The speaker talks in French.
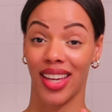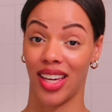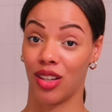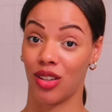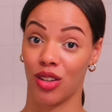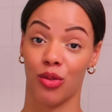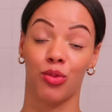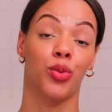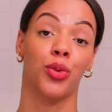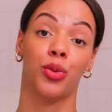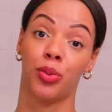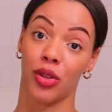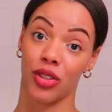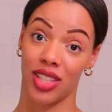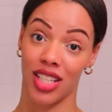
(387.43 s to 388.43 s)
et que vous ne vous
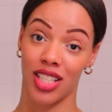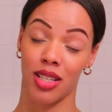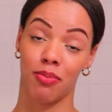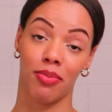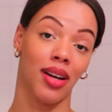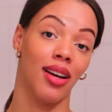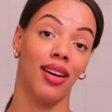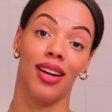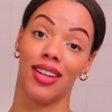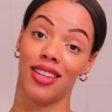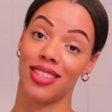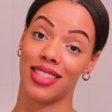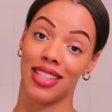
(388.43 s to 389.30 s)
protégez pas, hein,